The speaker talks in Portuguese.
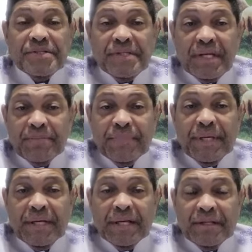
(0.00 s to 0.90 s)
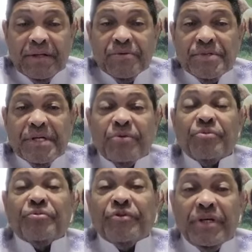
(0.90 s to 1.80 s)
Esse temer a Deus é
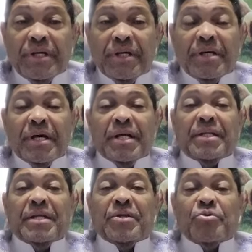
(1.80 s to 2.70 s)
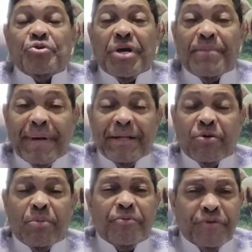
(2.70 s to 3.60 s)
ouvir, atender o
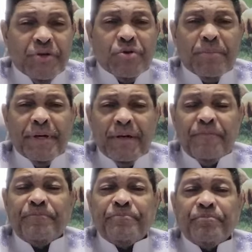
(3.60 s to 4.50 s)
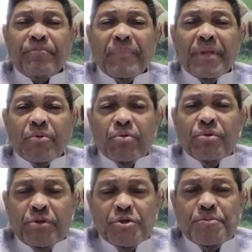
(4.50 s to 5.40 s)
chamado, como fez o Abraão
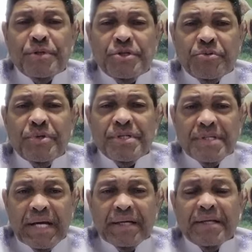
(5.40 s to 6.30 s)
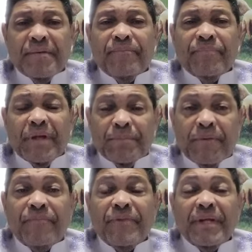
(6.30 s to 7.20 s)
quando Deus pediu Isaac, tá
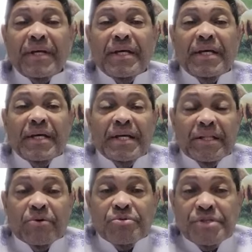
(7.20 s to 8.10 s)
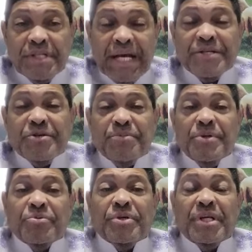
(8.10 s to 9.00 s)
bom? Então, os sete
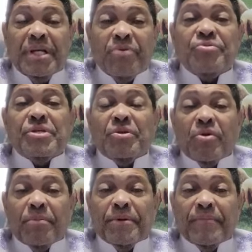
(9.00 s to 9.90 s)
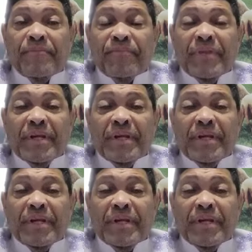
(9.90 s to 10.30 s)
mil que não se dobram,